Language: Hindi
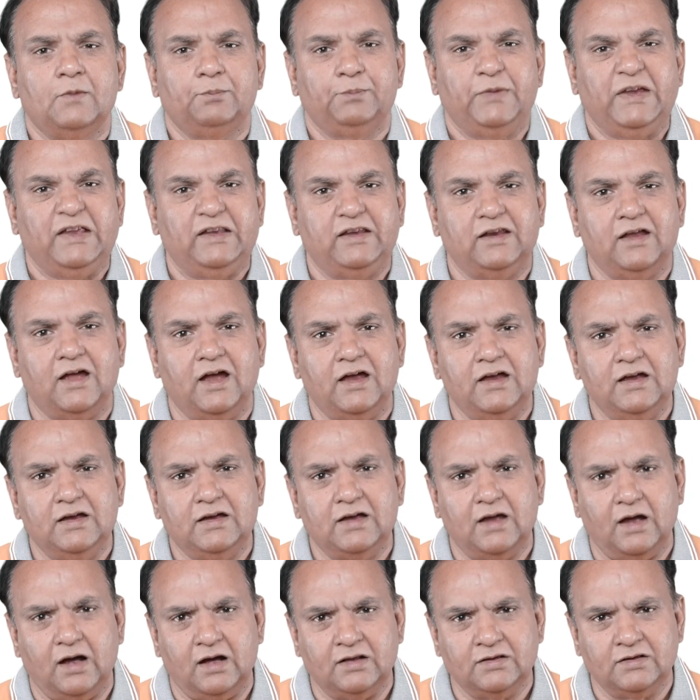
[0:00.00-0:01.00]
पीटीआई
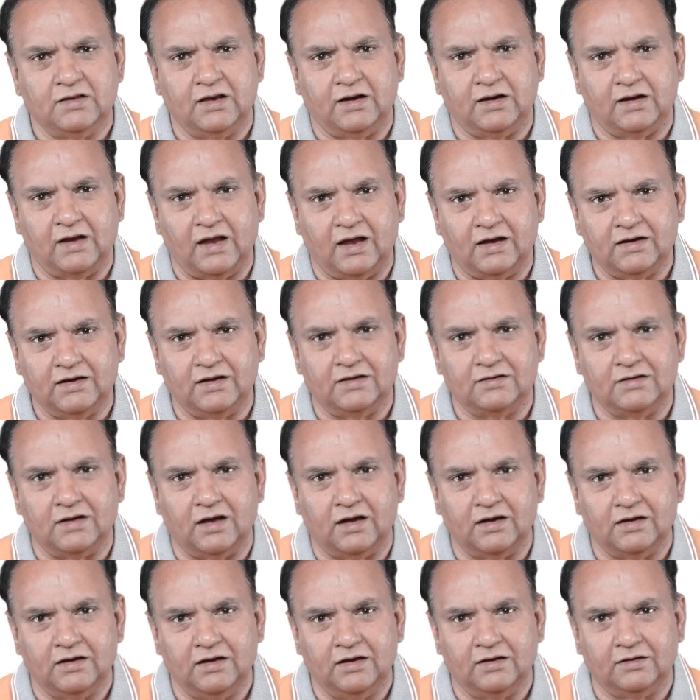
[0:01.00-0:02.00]
के अंदर रह के
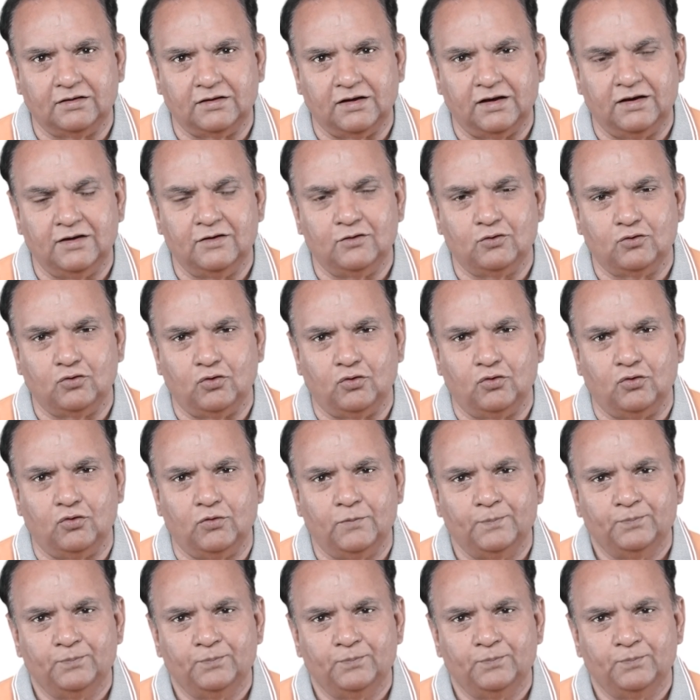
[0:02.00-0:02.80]
जहांगीर तरीन को